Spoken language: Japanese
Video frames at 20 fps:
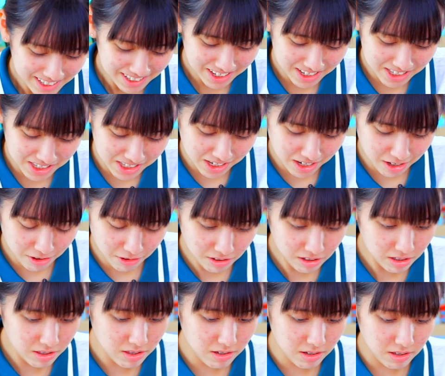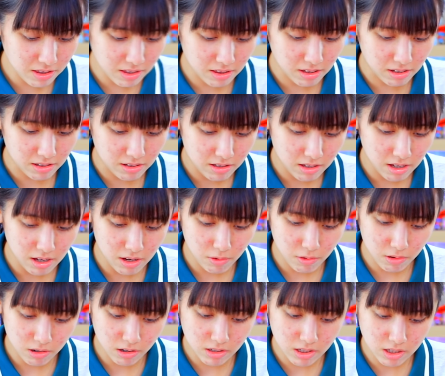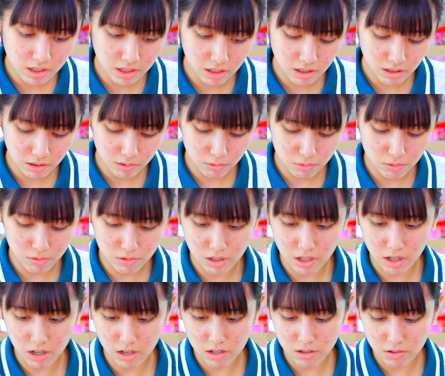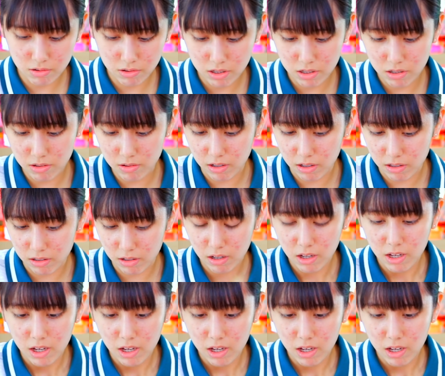でシールがついてたんで、これは好きなところに貼れるシールかな、